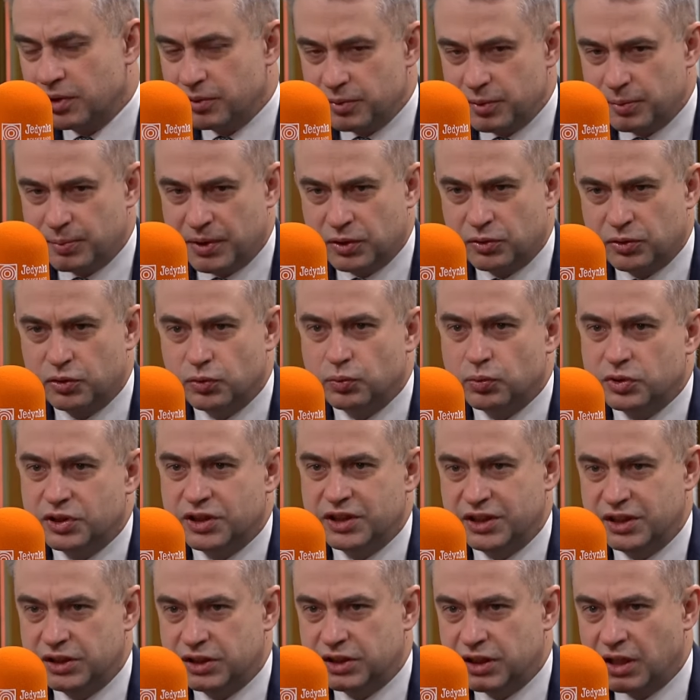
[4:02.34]
bo robi pan to
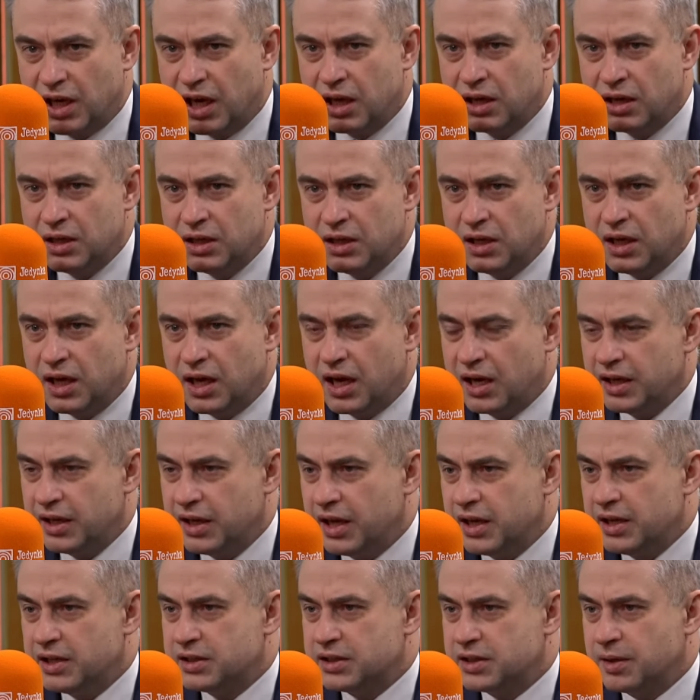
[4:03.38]
dłużej niż ja. Ale
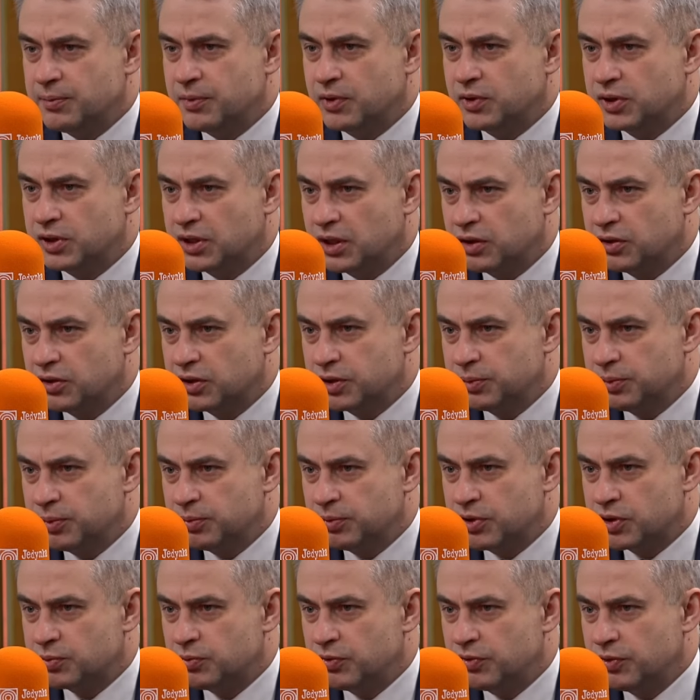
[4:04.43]
ja jestem od tego,
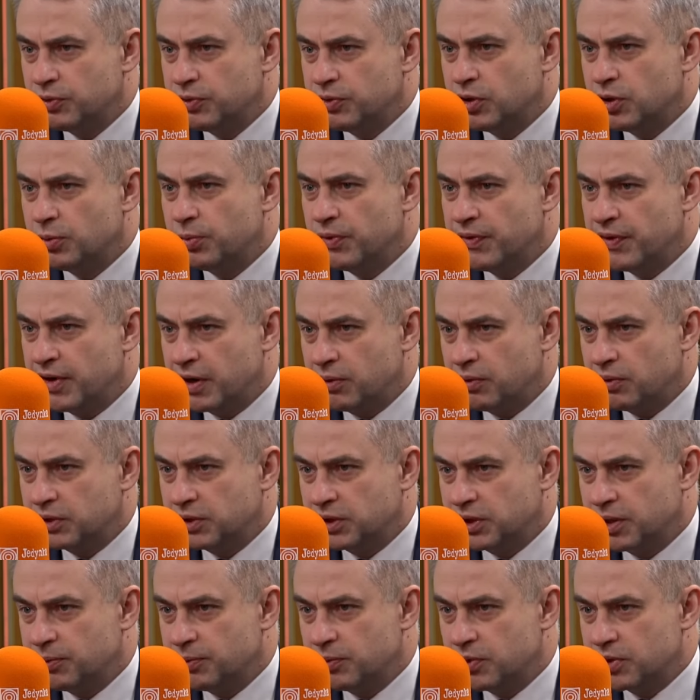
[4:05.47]
żebym też mówił i opowiadał o
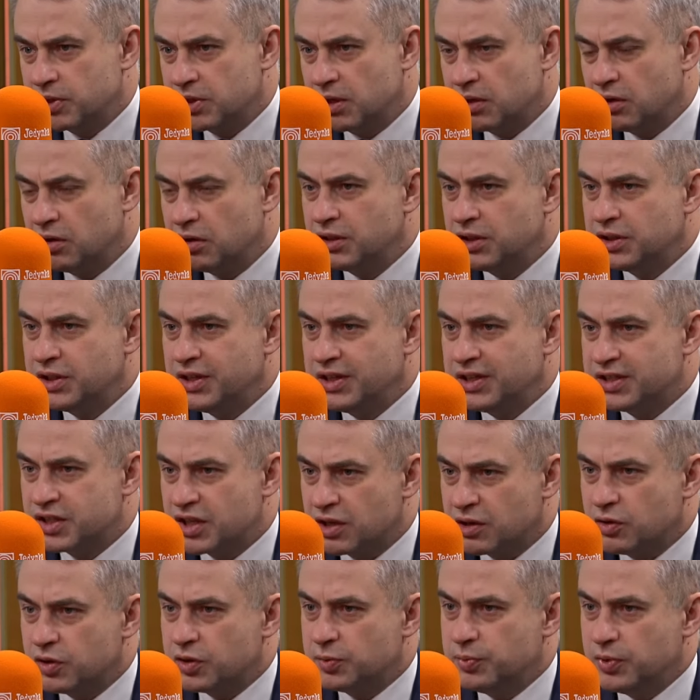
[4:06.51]
tych emocjach. One się z
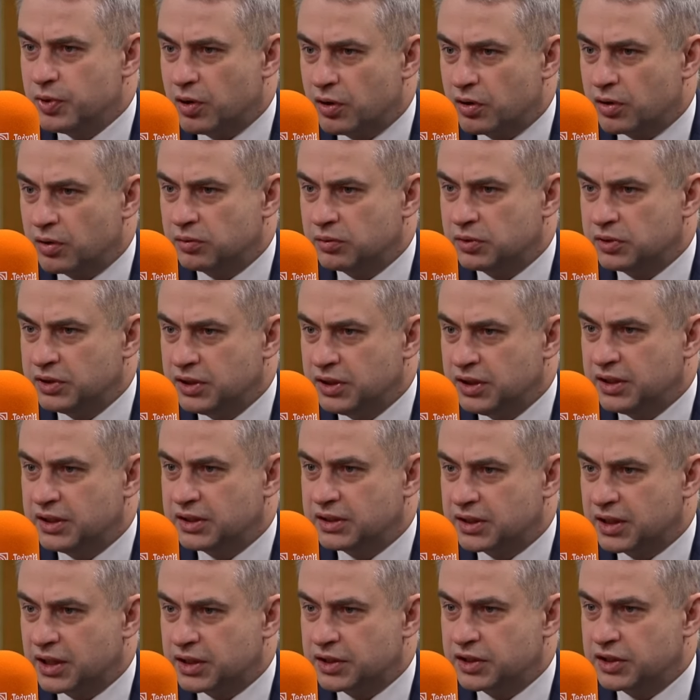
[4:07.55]
czegoś biorą. To nie
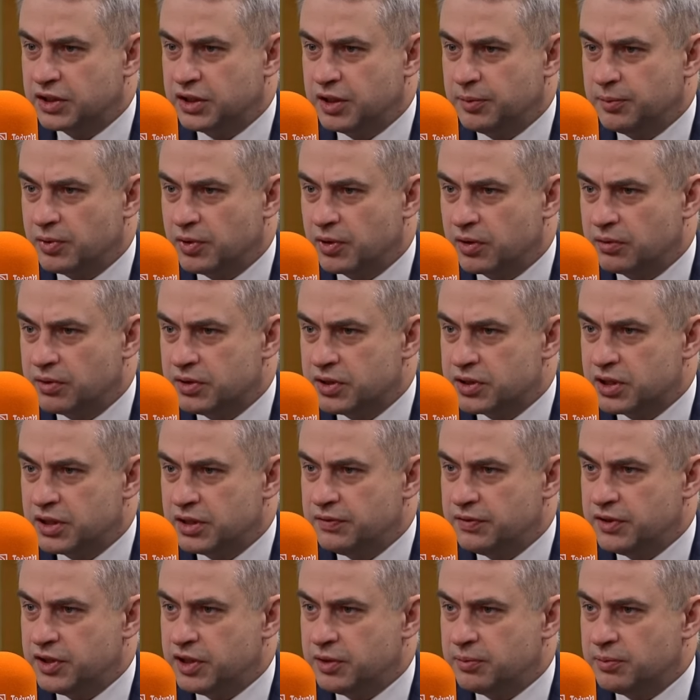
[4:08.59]
jest tak, że się nie biorą.
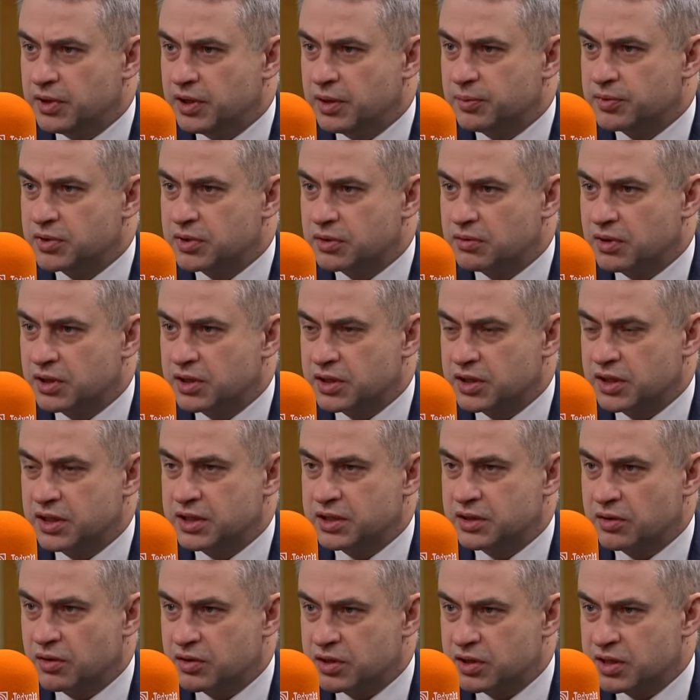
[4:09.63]
Jeżeli widzimy na przykład, że
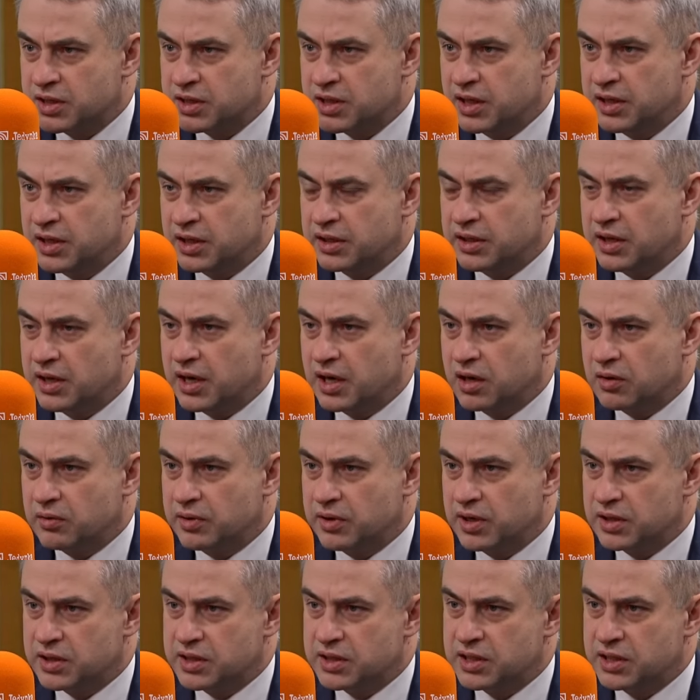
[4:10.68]
jest drożyzna, nikt nie
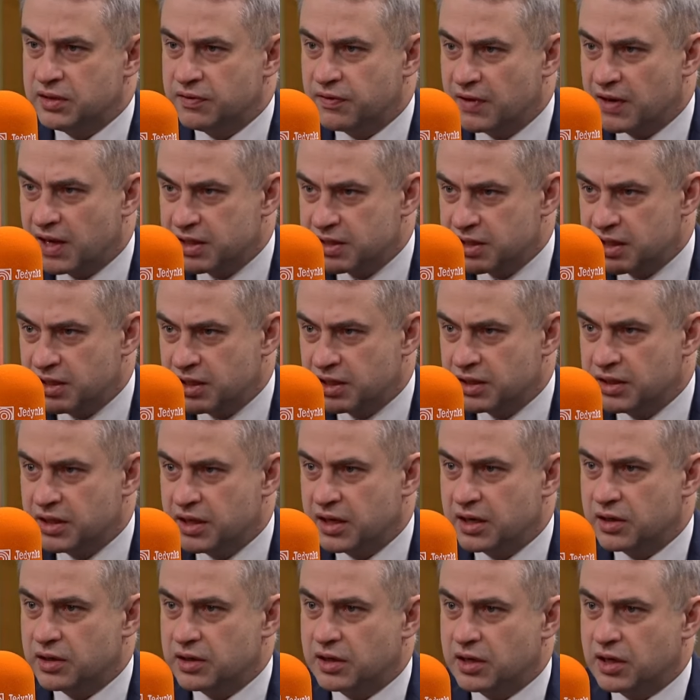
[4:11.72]
reaguje, że jest inflacja, nikt
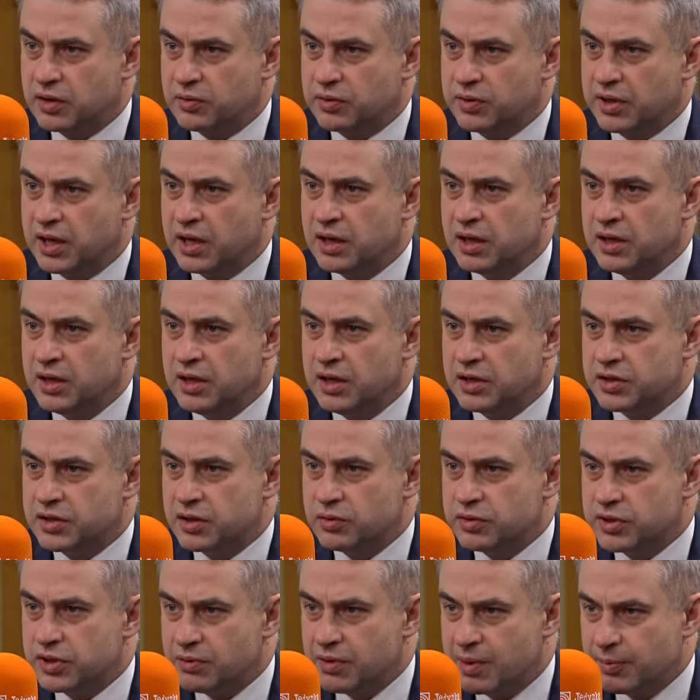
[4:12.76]
nie reaguje, że
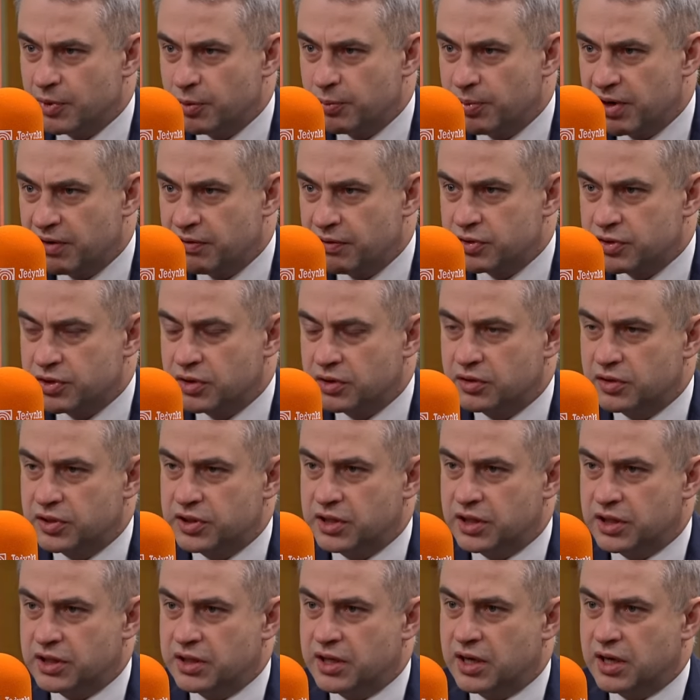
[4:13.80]
ludzie łamią
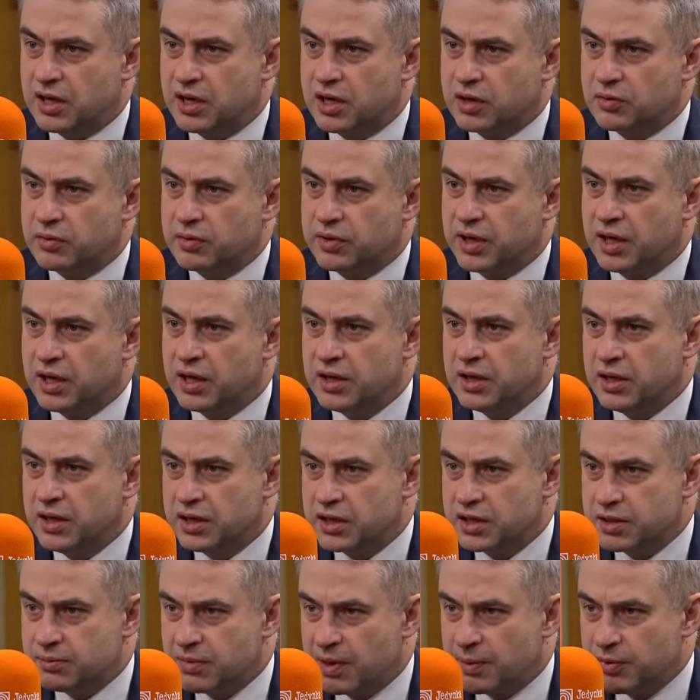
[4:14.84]
praworządność, nikt nie reaguje,
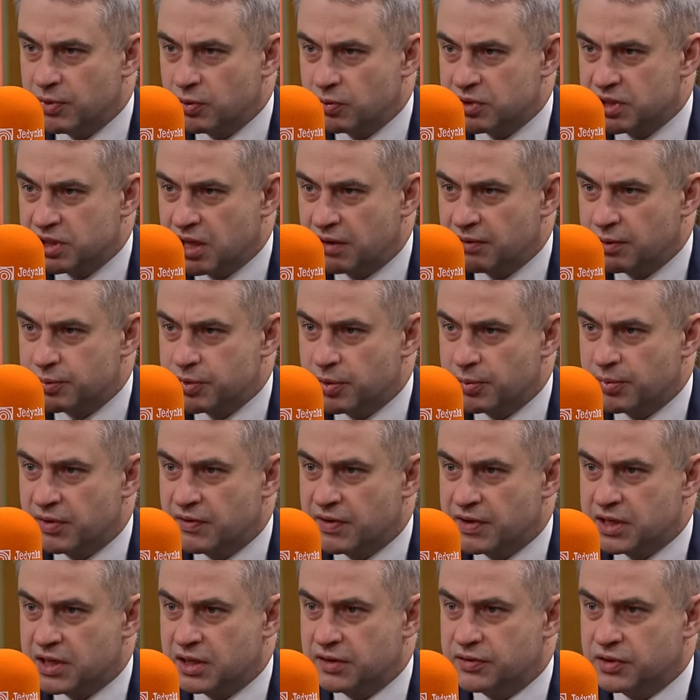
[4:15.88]
że mamy ustawy
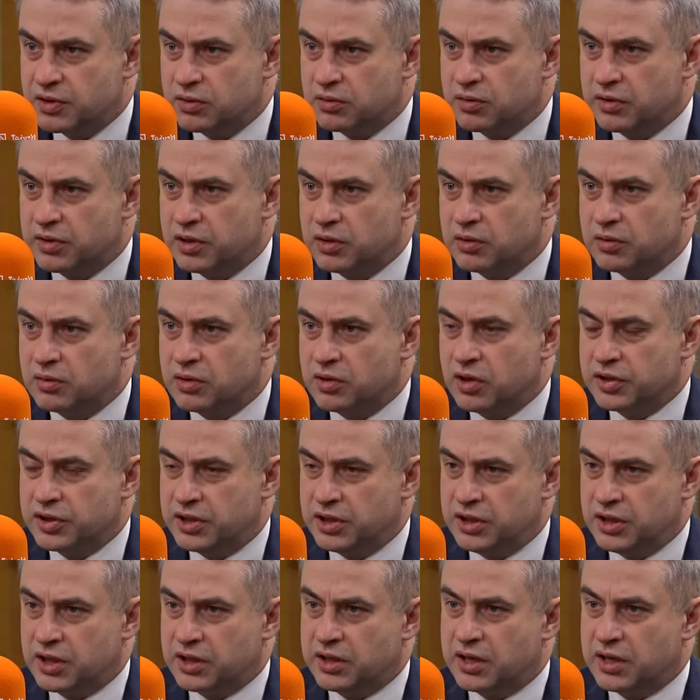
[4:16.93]
przeprowadzane w ciągu kilku godzin,